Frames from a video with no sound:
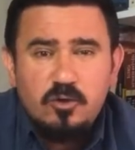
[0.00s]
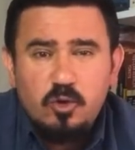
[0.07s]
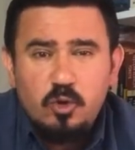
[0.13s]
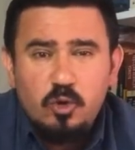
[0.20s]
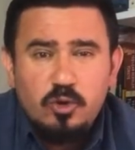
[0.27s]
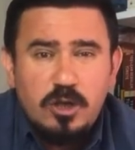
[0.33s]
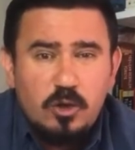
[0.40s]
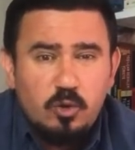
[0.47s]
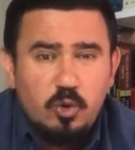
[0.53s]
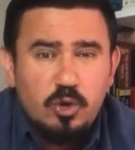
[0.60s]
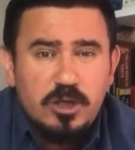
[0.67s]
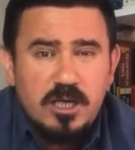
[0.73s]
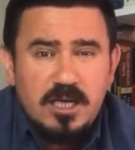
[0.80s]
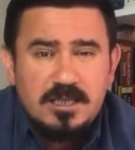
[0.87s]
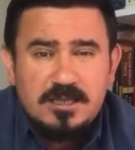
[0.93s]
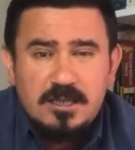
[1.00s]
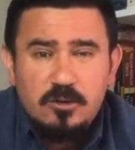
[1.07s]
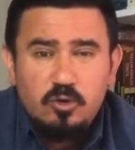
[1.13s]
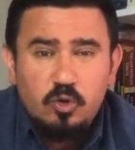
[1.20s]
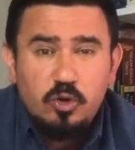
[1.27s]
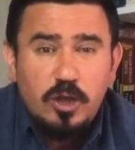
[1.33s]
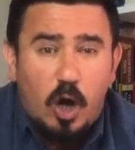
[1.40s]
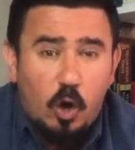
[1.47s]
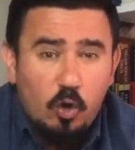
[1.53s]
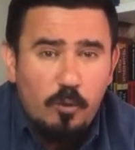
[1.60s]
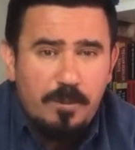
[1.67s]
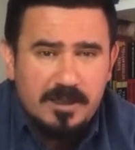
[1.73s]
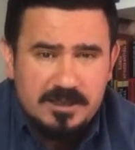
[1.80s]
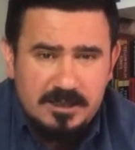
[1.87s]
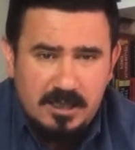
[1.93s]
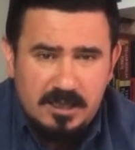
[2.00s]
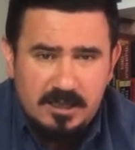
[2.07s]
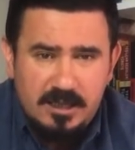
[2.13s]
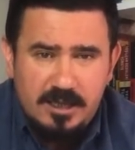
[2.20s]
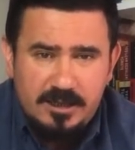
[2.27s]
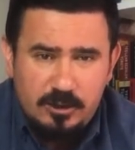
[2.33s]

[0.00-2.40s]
tutun da Türkiye'sinden tutun da Avrupa'sına kadar.